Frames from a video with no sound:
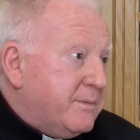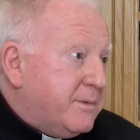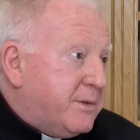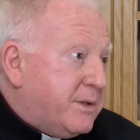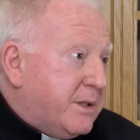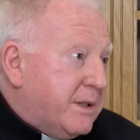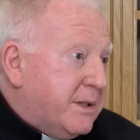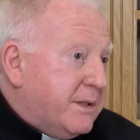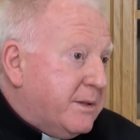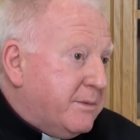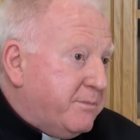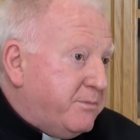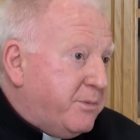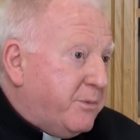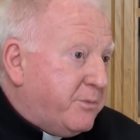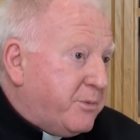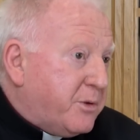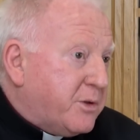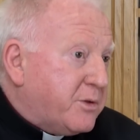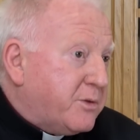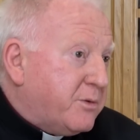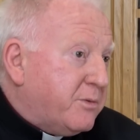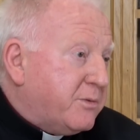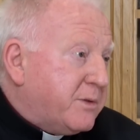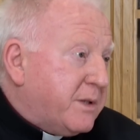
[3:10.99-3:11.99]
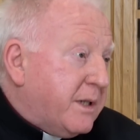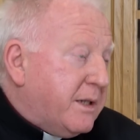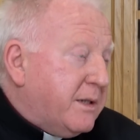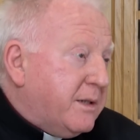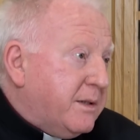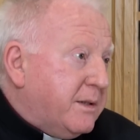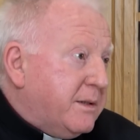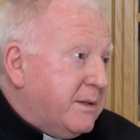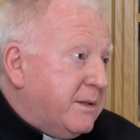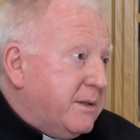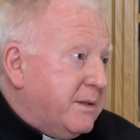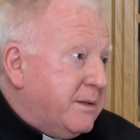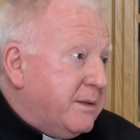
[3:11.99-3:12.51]
czy po prostu
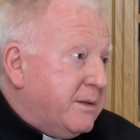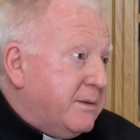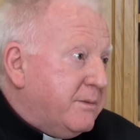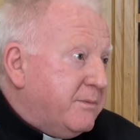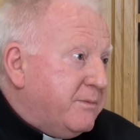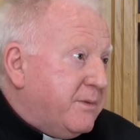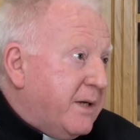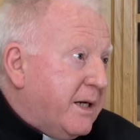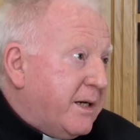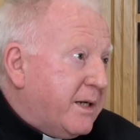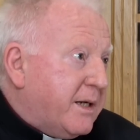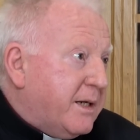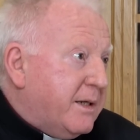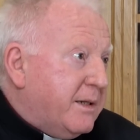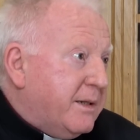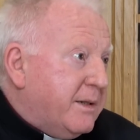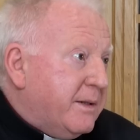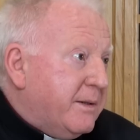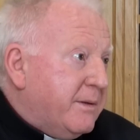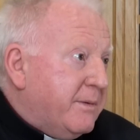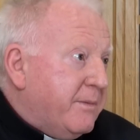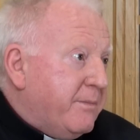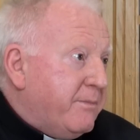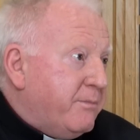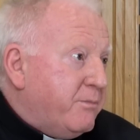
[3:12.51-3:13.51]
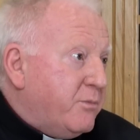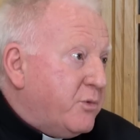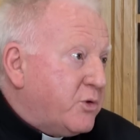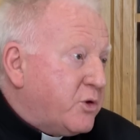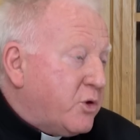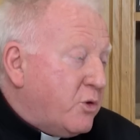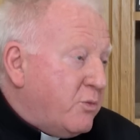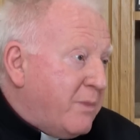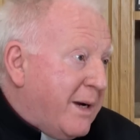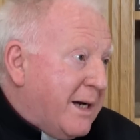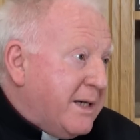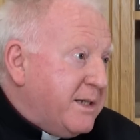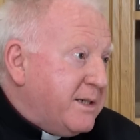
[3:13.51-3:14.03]
tej wiary
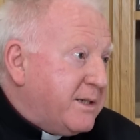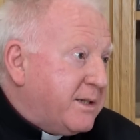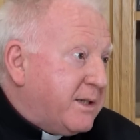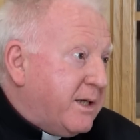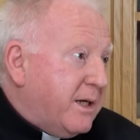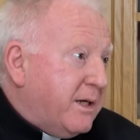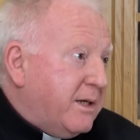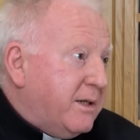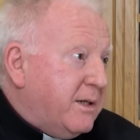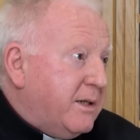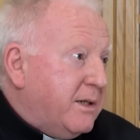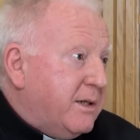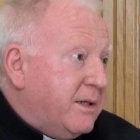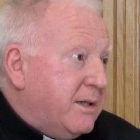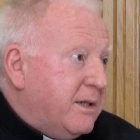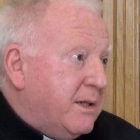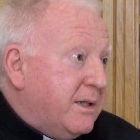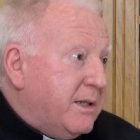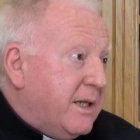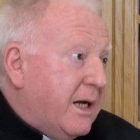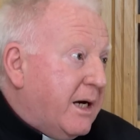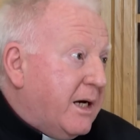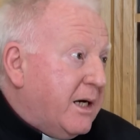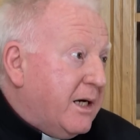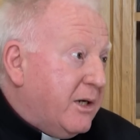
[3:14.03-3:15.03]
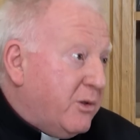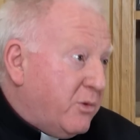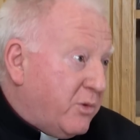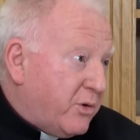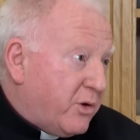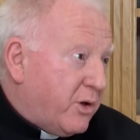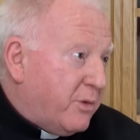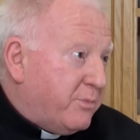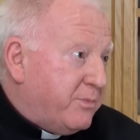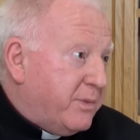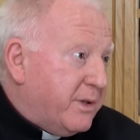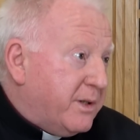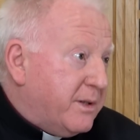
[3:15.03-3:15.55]
muzułmańskiej na
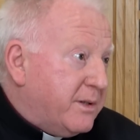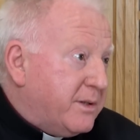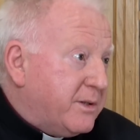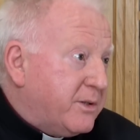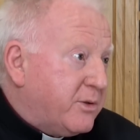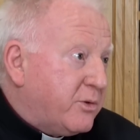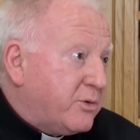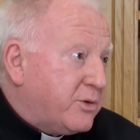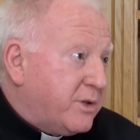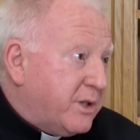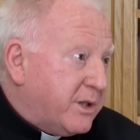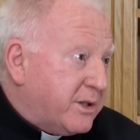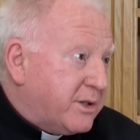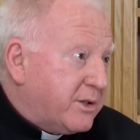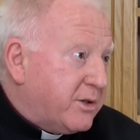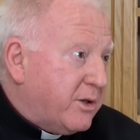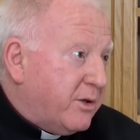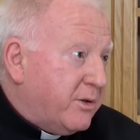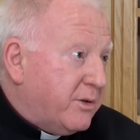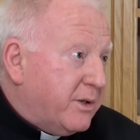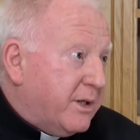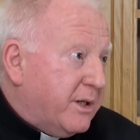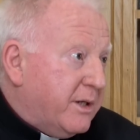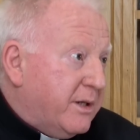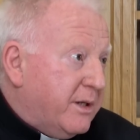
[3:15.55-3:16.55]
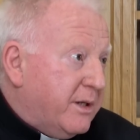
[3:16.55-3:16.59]
Europę z różnych stron.